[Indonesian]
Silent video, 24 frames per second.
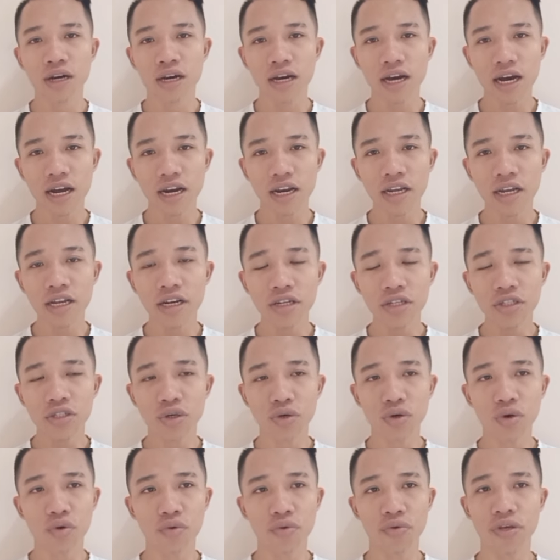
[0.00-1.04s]
karir
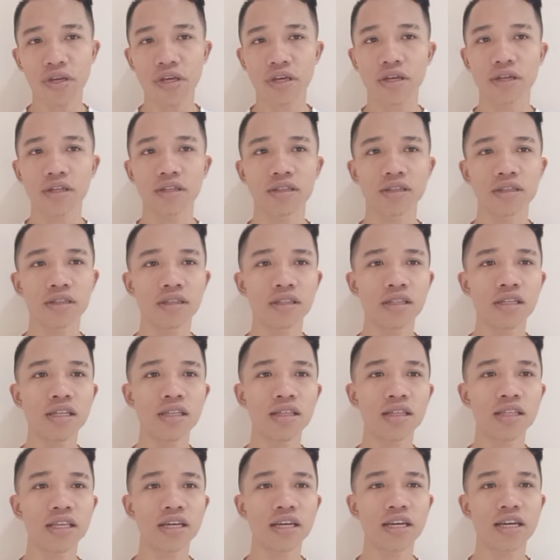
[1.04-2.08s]
Jokowi
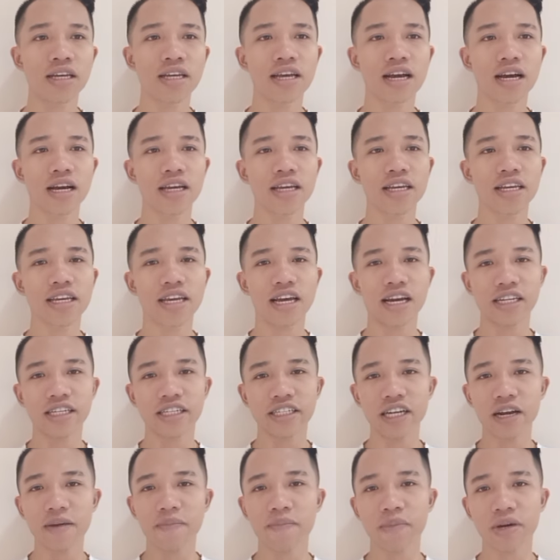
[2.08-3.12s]
titik yang ia
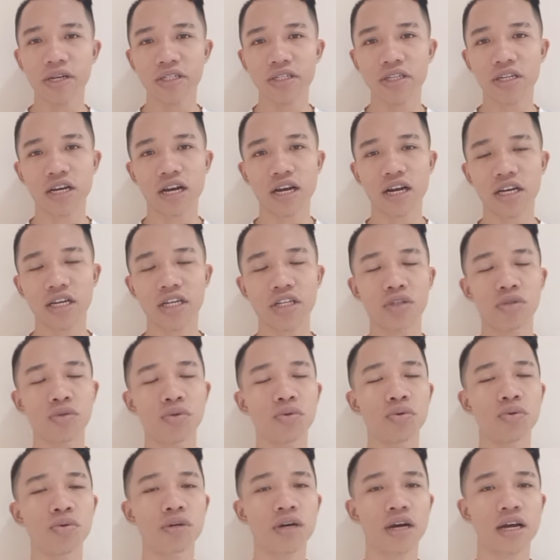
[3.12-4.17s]
capai sekarang
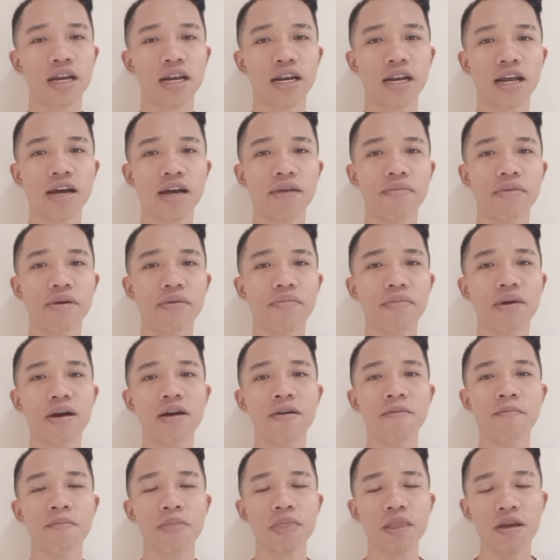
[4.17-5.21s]
itu karena
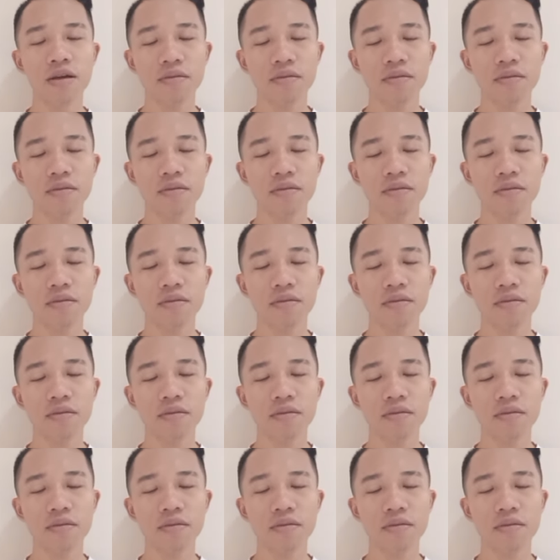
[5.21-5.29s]
memang